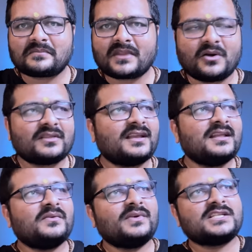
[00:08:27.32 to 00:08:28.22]
और देखिए
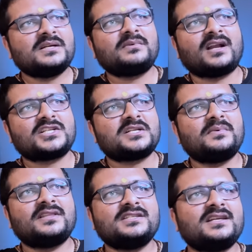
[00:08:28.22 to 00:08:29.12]
ना वे जब
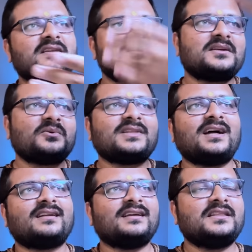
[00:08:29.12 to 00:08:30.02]
राष्ट्रपति जी की नज़र उतार
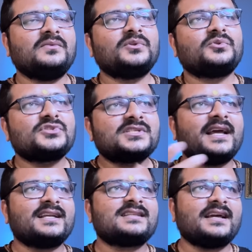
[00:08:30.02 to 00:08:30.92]
रही थी वो दृश्य
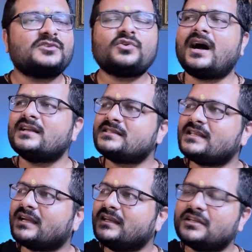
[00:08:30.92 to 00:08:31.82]
ऐसा है जो आज से
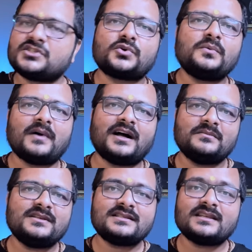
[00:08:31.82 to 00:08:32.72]
कई दशकों बाद भी
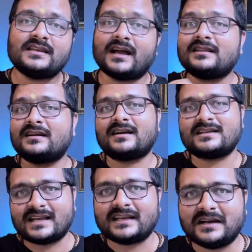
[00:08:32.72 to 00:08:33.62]
जिसे याद रखा
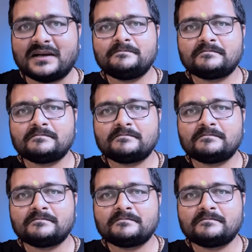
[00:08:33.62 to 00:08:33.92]
जाएगा